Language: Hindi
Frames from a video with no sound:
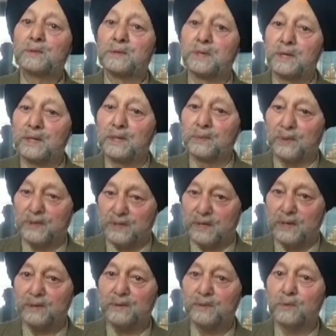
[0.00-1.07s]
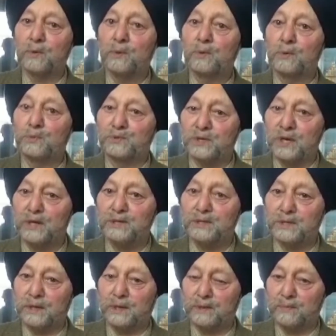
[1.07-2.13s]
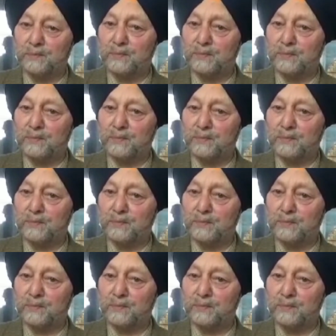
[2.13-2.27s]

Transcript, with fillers: दिल्ली भेजा उत्साह दिया